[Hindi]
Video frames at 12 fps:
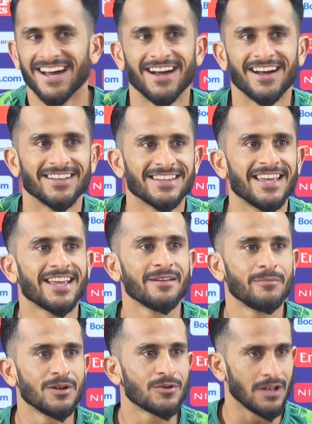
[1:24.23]
देखिए
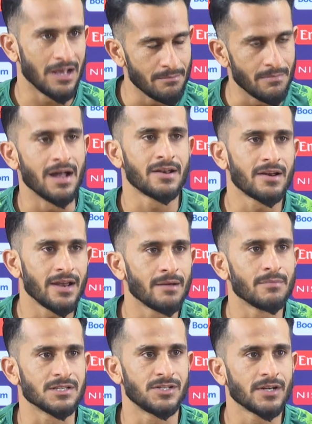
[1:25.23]
बिल्कुल हम मान रहे हैं
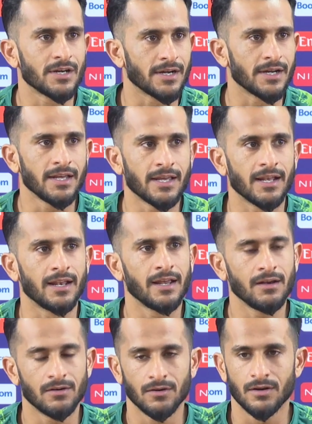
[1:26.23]
हम अच्छी क्रिकेट नहीं खेले
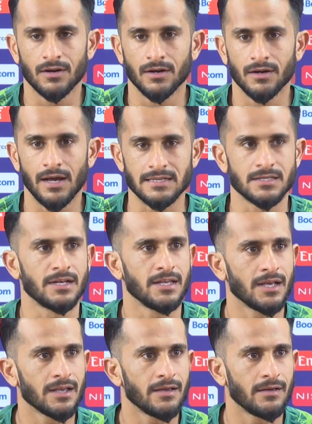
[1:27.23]
और ऐसा नहीं
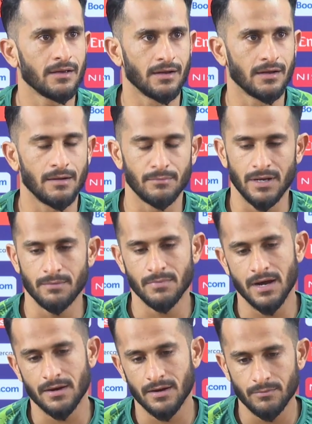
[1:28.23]
है कि हम नहीं
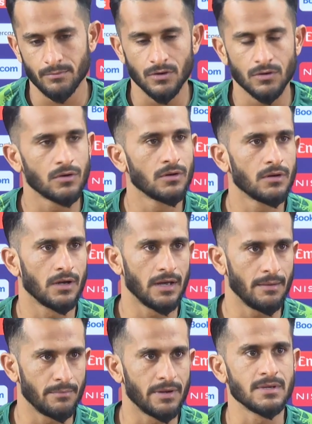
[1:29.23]
मान रहे बिल्कुल
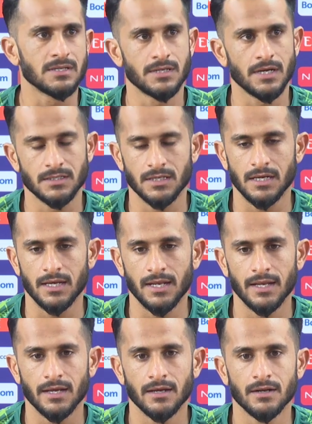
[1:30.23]
हमने मिस्टेक्स की हैं
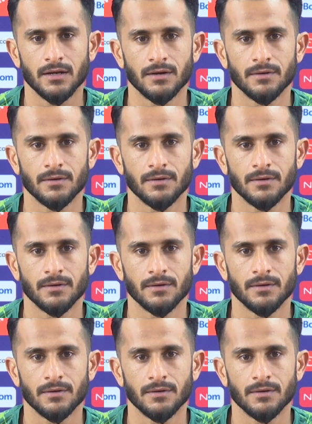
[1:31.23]
लेकिन